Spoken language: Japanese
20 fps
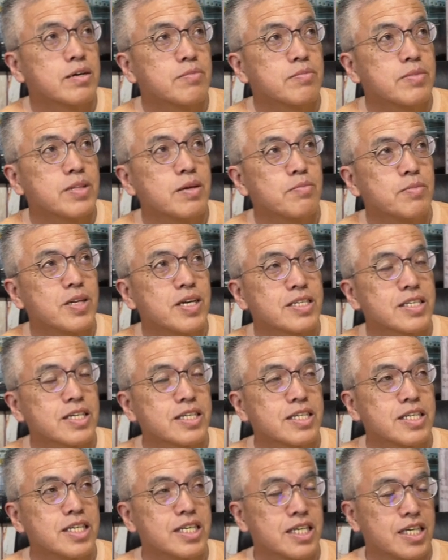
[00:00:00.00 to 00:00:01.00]
ね、皆さ
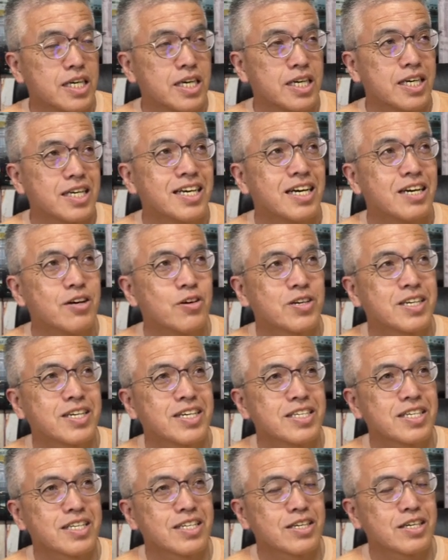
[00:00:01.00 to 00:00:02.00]
んにお聞き
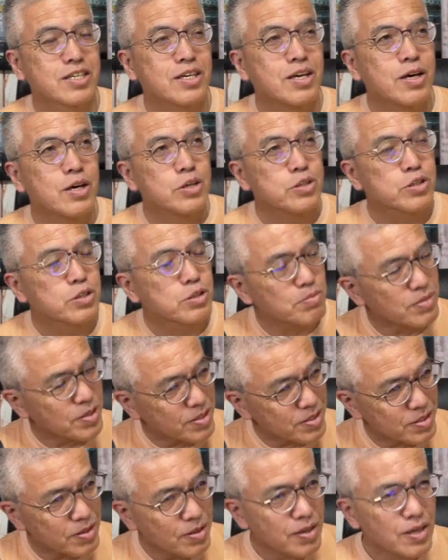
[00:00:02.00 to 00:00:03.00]
したんだけど、
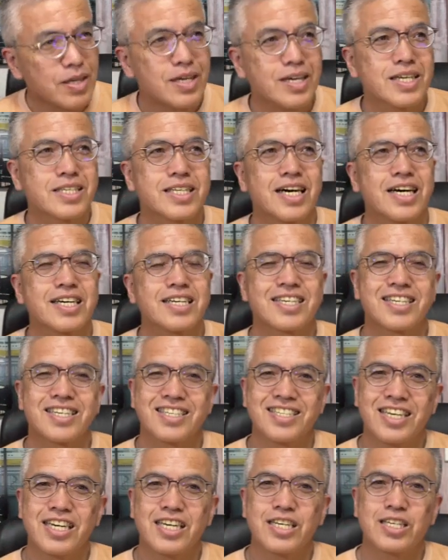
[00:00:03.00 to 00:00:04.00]
最
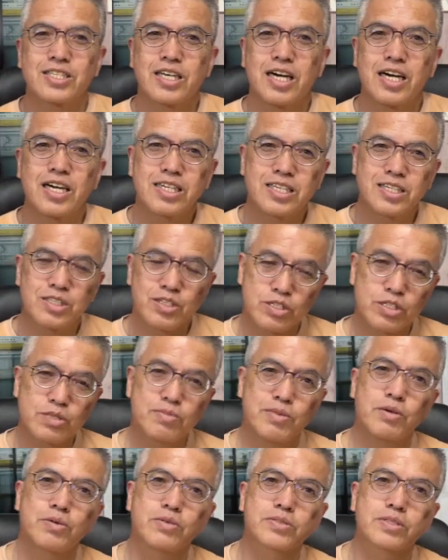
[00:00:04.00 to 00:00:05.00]
近の
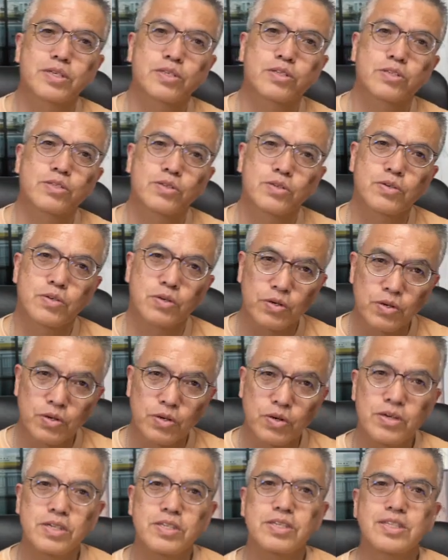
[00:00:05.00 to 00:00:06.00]
スマホってす
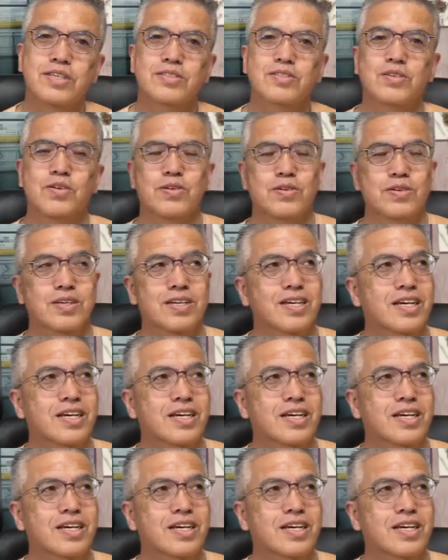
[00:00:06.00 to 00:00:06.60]
ごいんですよ。